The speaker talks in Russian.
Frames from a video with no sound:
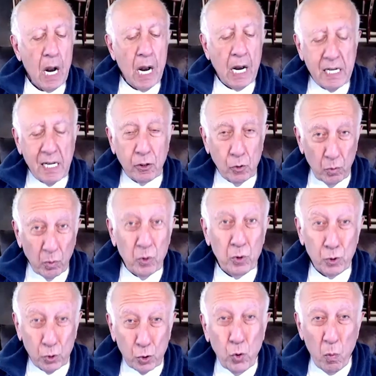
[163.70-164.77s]
Я думаю,
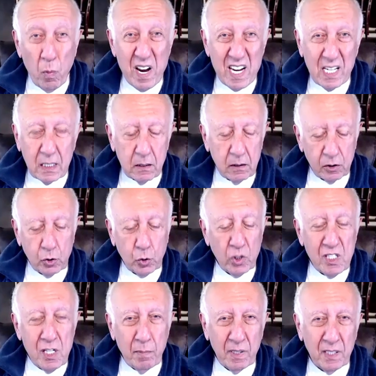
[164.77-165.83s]
думай ду ну,
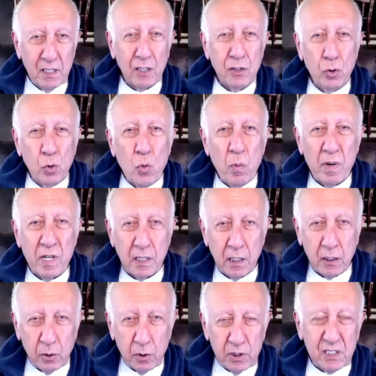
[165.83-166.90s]
именно думание,
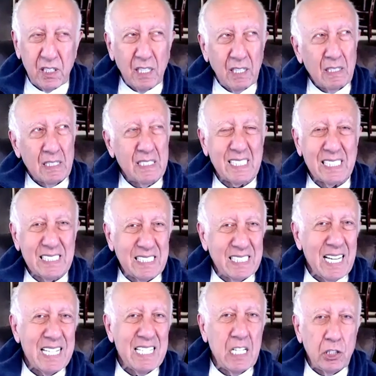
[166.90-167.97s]
то есть
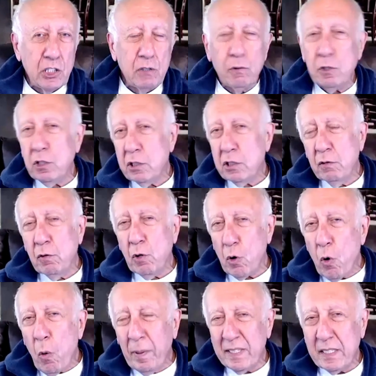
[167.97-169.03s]
создание чего-то, чего
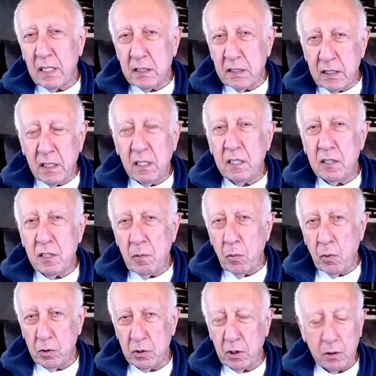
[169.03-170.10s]
робот сделать не может.